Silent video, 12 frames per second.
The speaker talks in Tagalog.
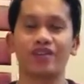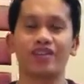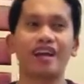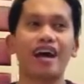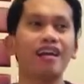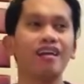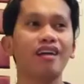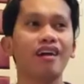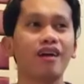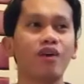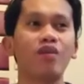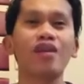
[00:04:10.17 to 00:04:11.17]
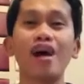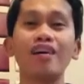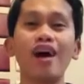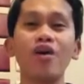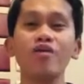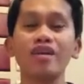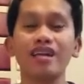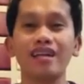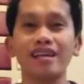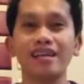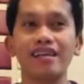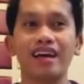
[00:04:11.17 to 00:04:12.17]
Dahil wala ko nga akong
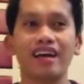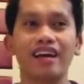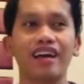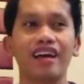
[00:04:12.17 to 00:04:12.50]
hilig eh.